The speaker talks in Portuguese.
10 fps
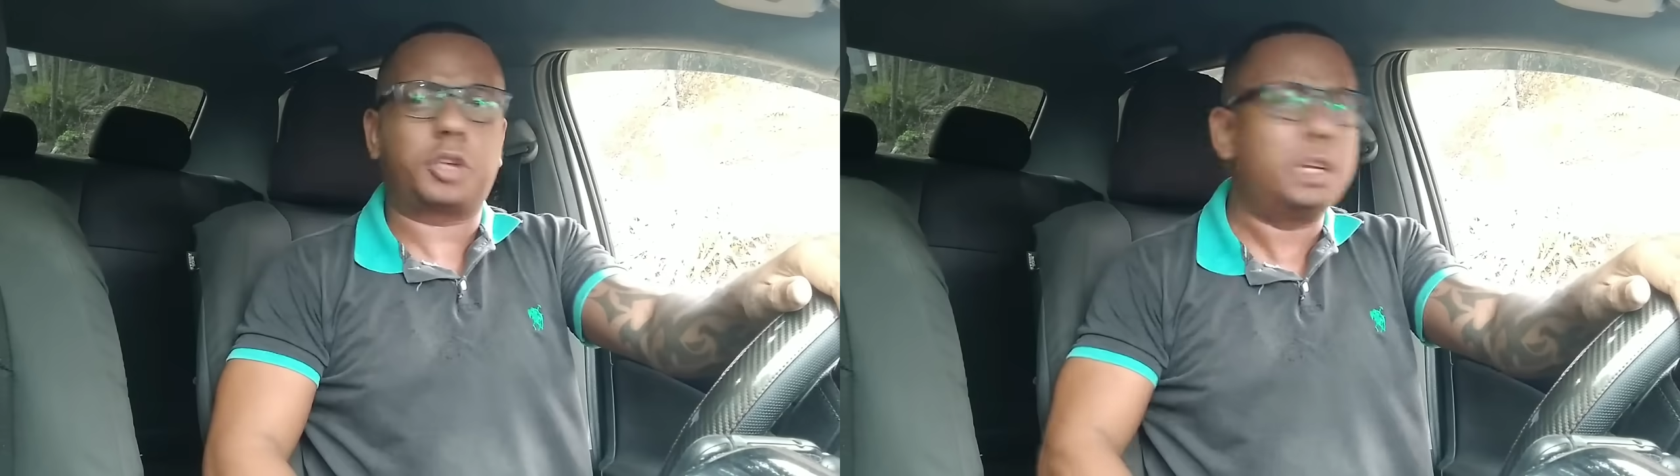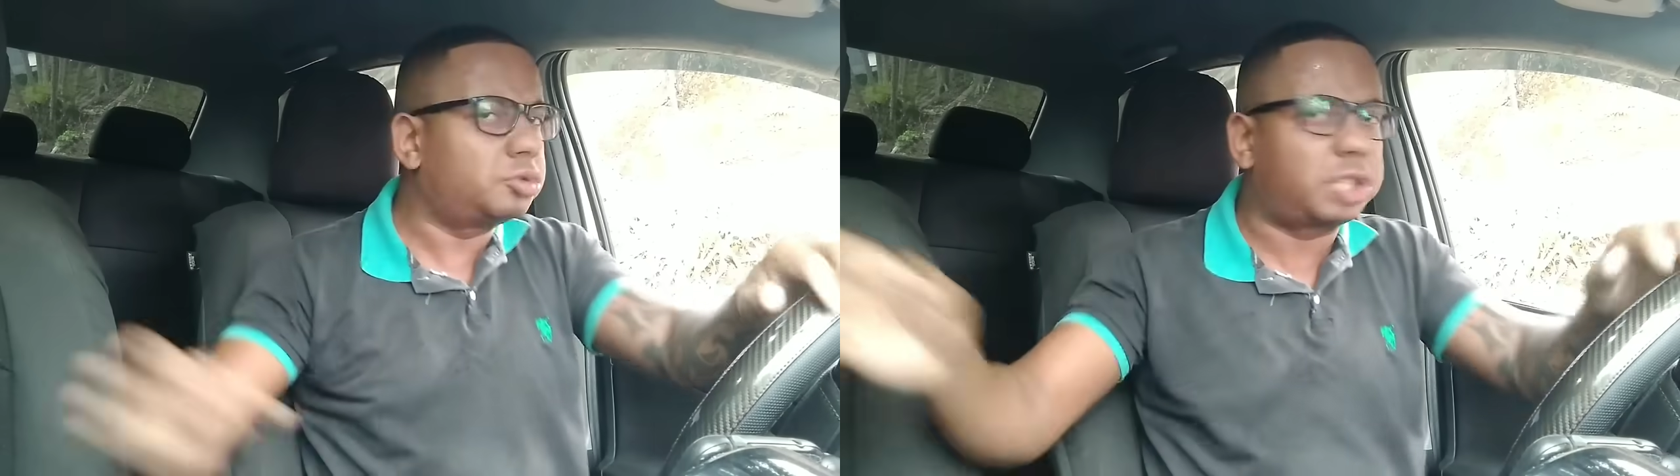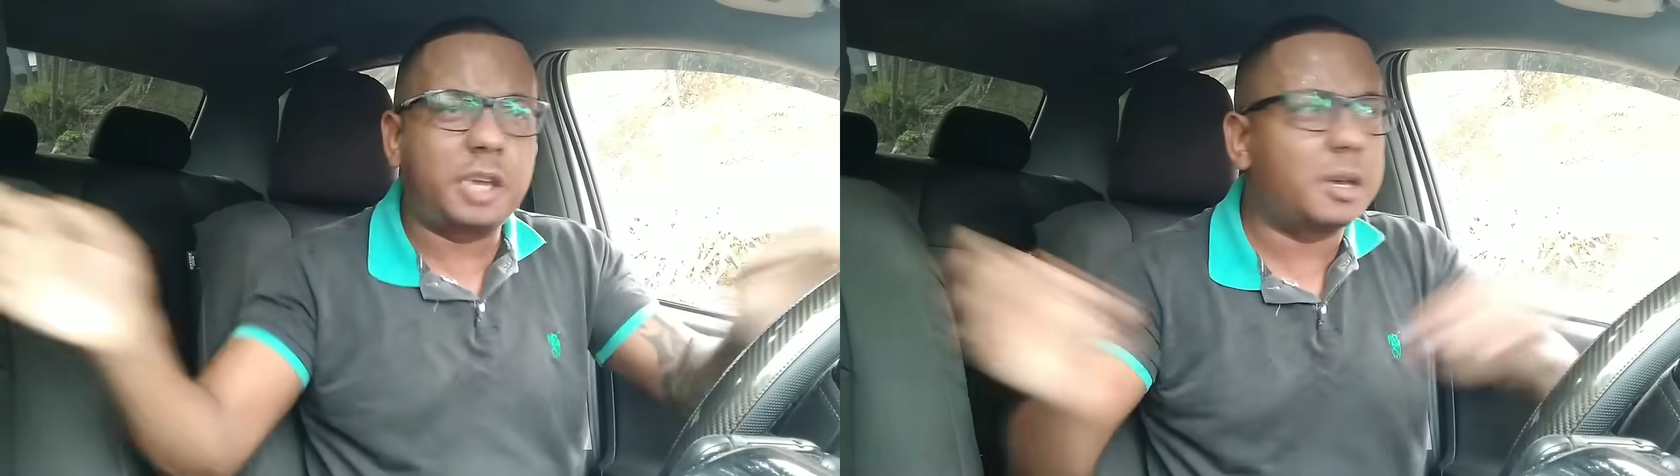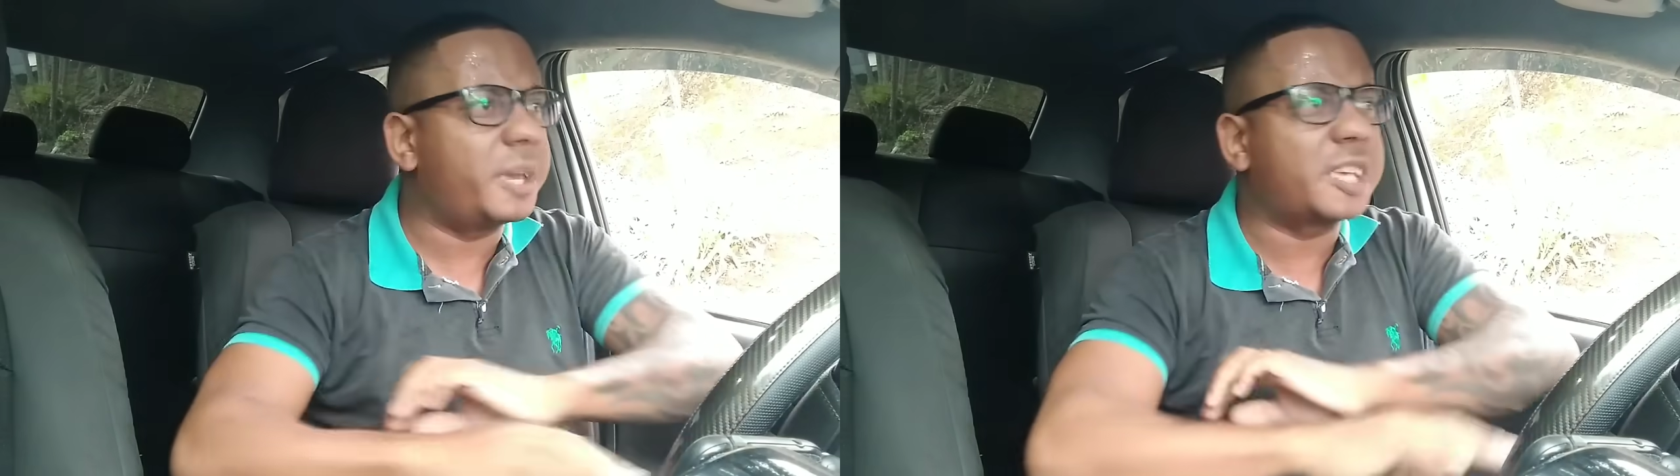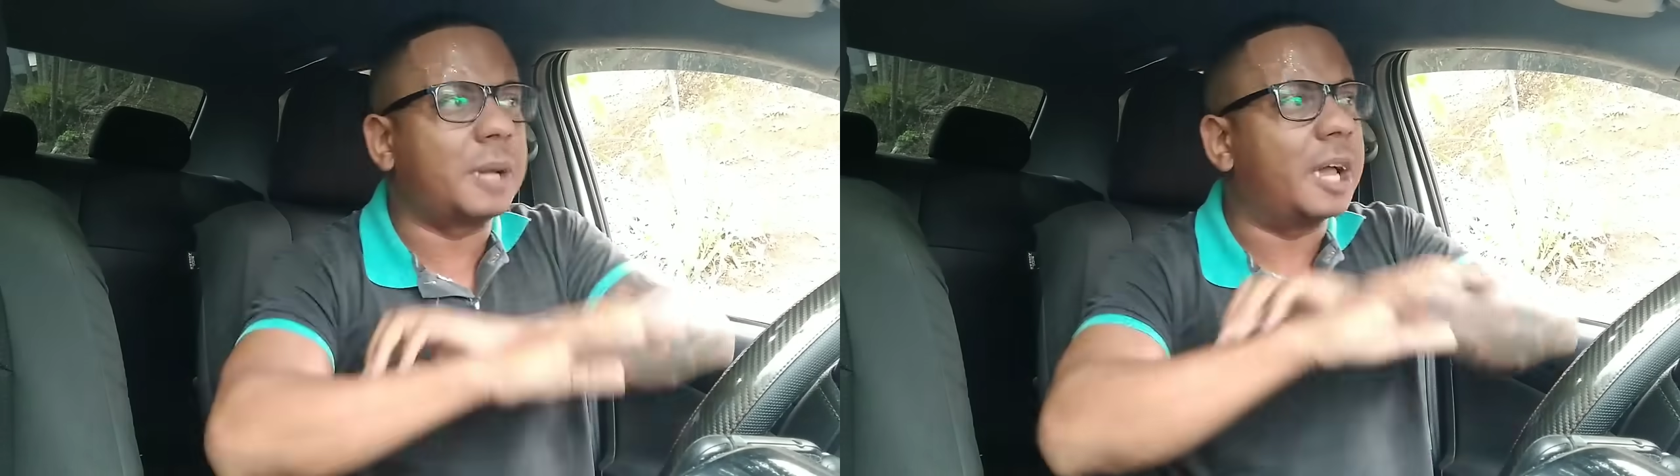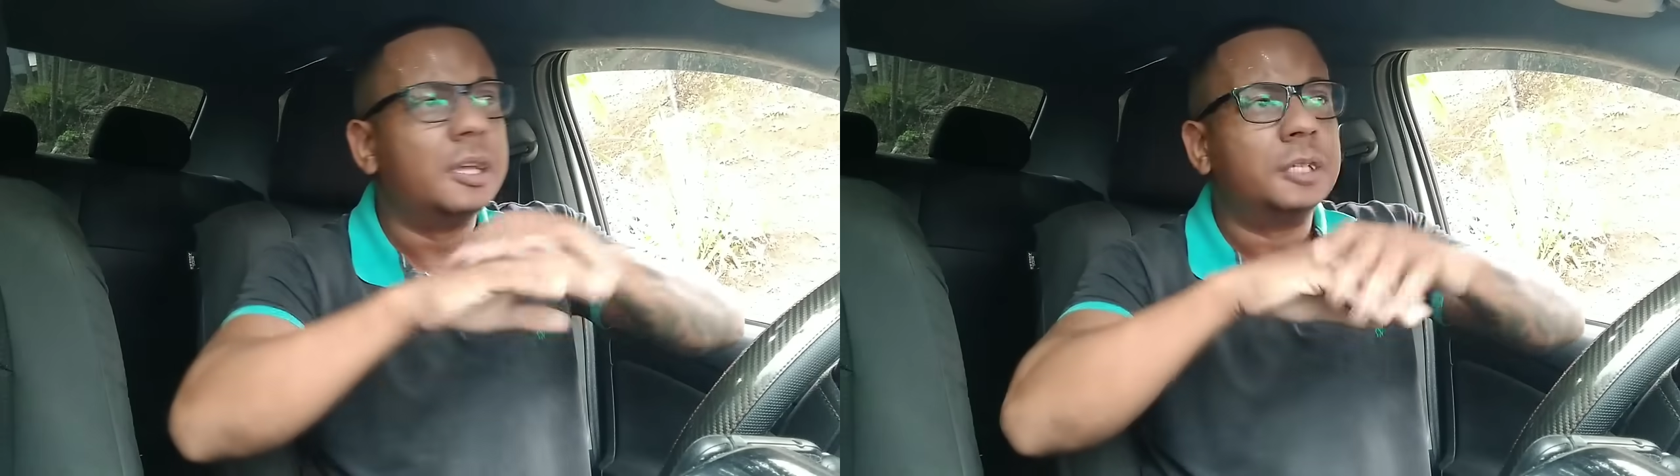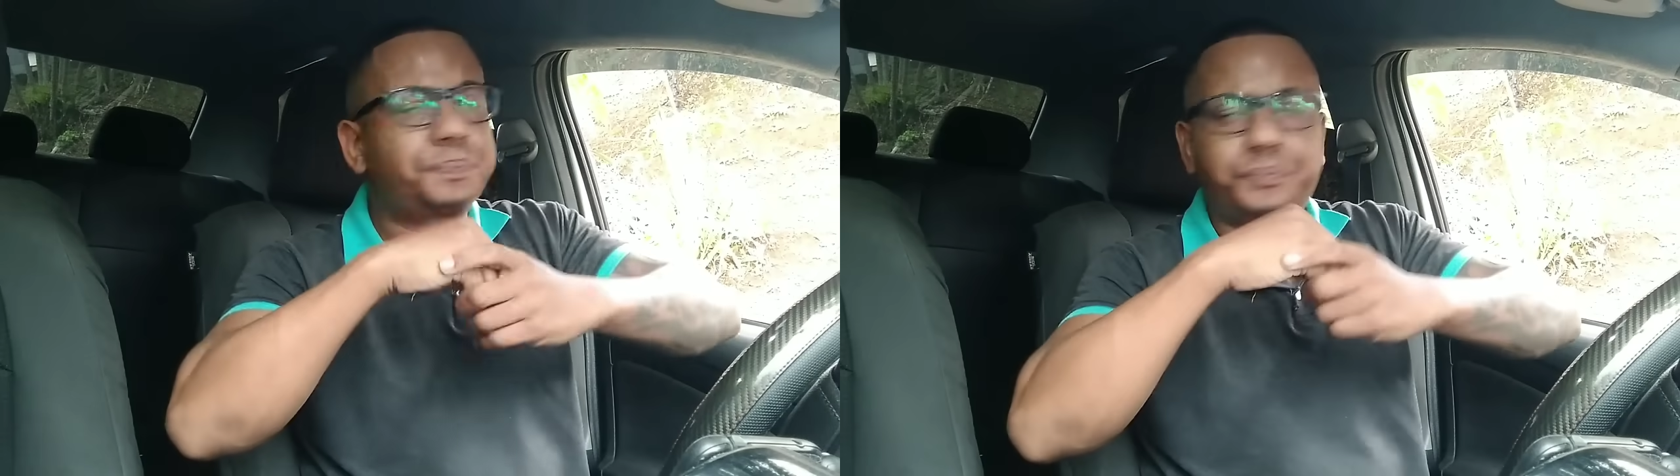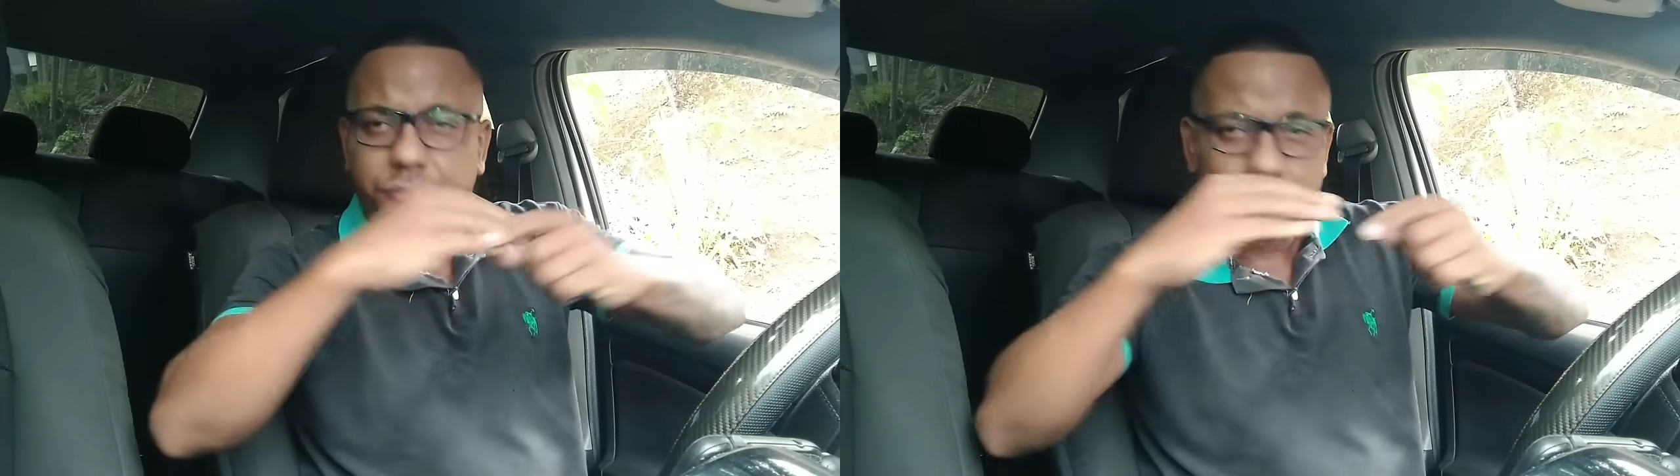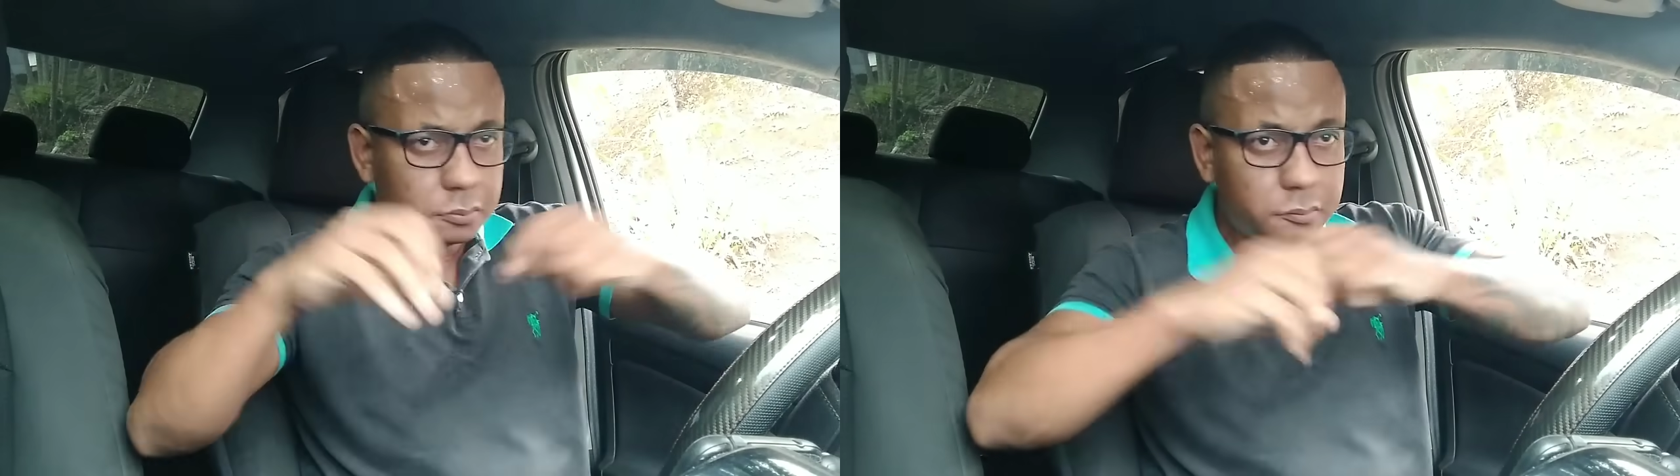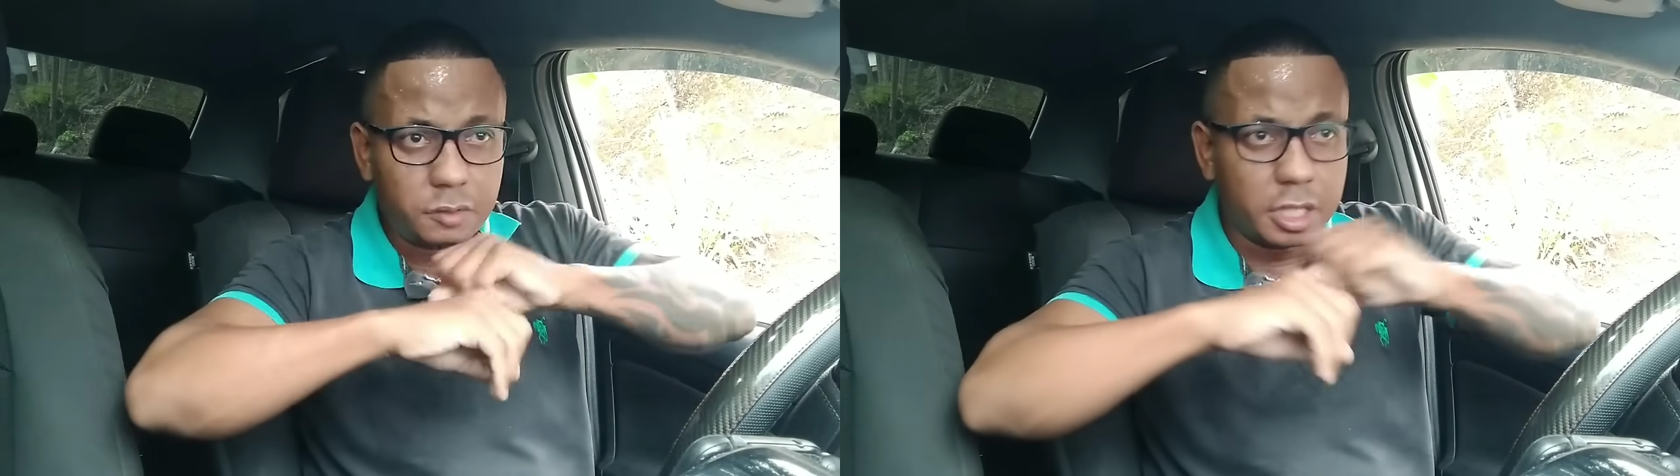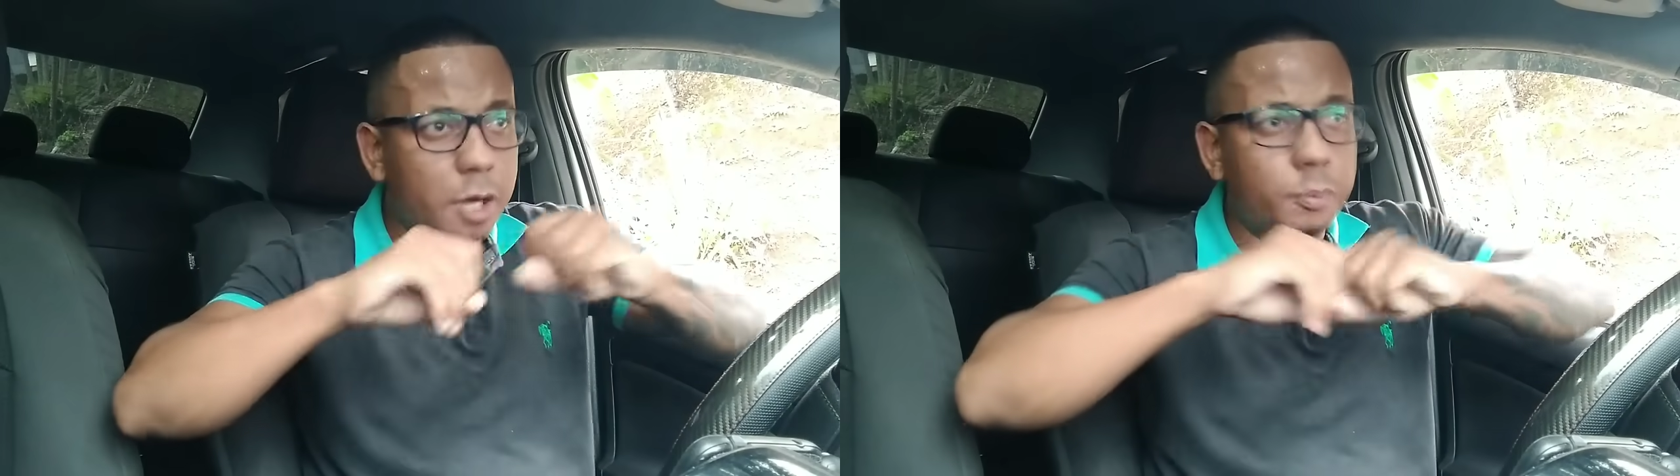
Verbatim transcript: Eu não tenho a mesma é